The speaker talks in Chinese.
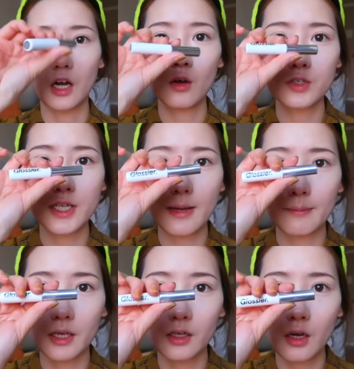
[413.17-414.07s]
然后染
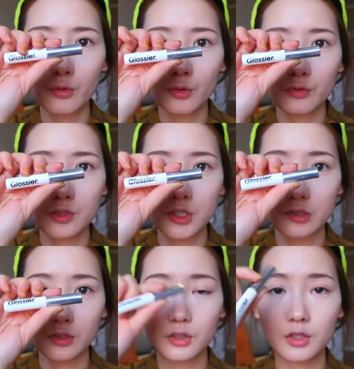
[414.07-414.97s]
眉膏用的是
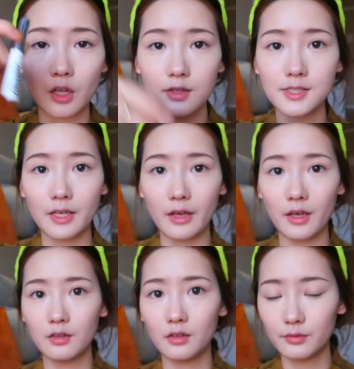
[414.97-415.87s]
这个
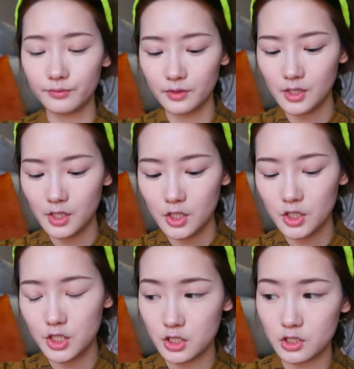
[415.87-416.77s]
Glossy 的，
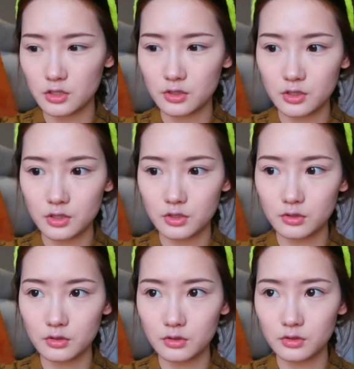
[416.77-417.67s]
是
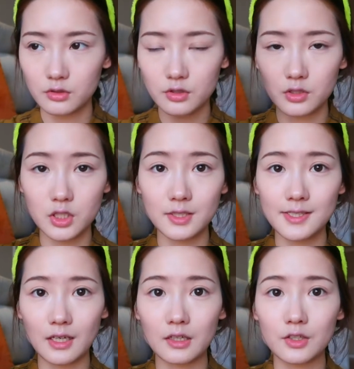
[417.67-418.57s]
之
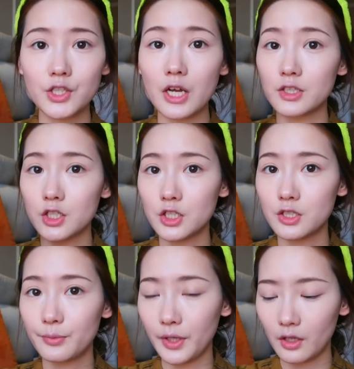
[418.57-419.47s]
前上一支
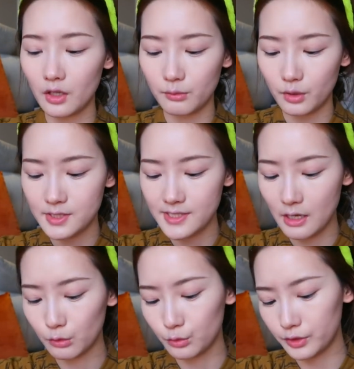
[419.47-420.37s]
视频跟你们讲
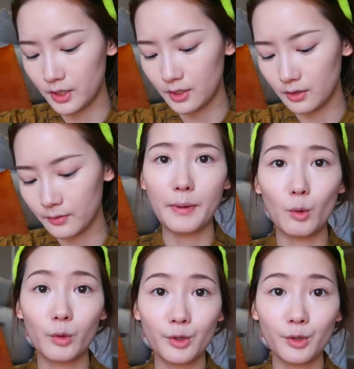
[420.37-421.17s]
过那个被我